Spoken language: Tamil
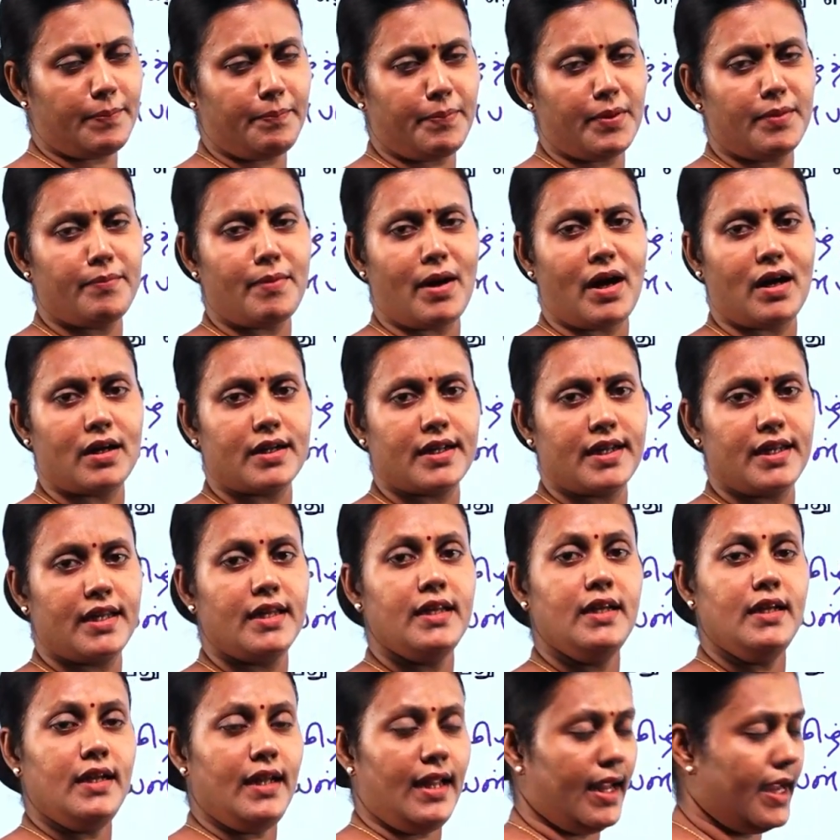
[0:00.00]
வெப்பமாக்கி
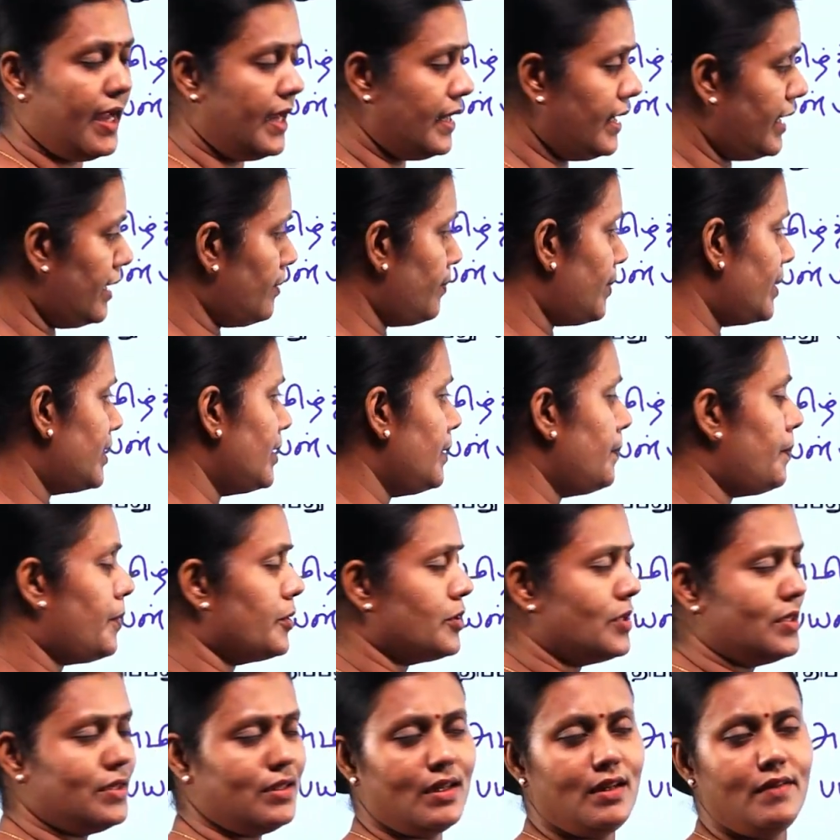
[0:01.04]
ஏன் என்பது
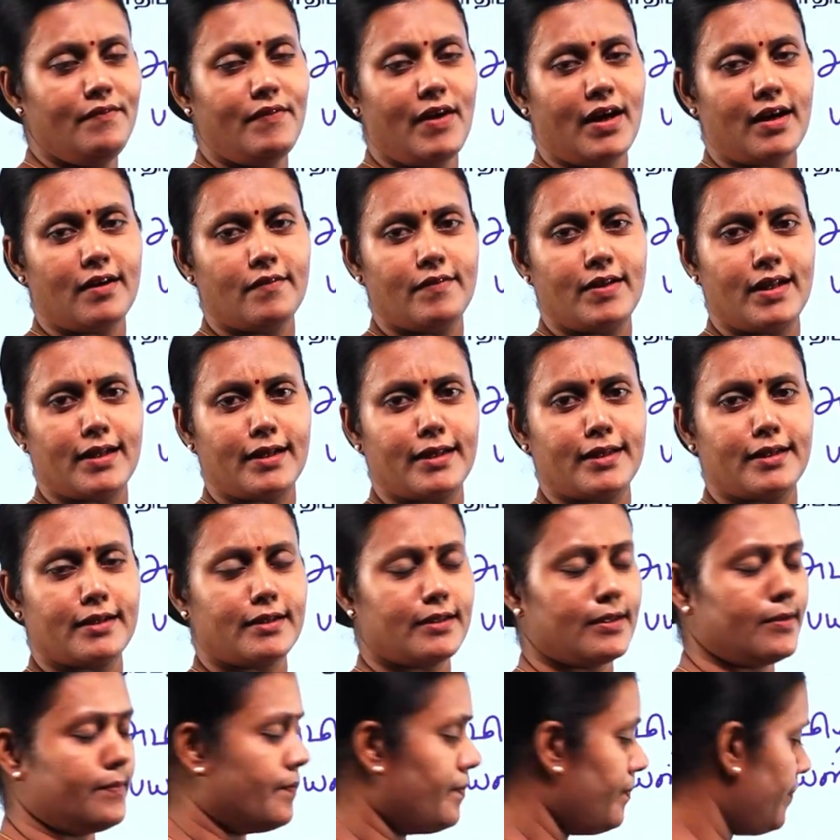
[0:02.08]
இப்போது தெளிவாக
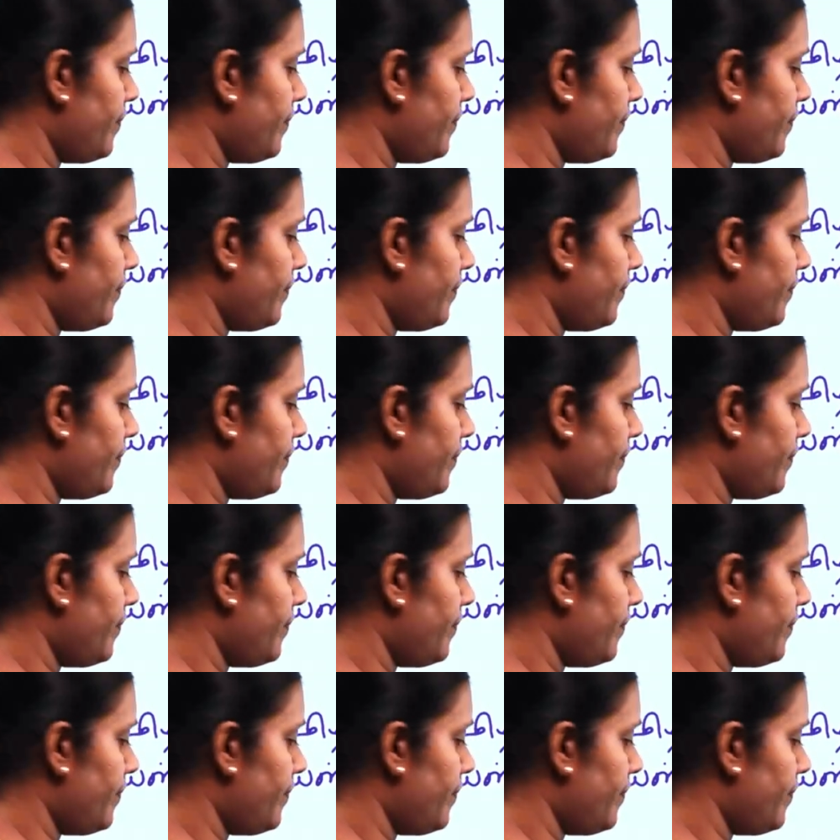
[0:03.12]
விளங்கியிருக்கு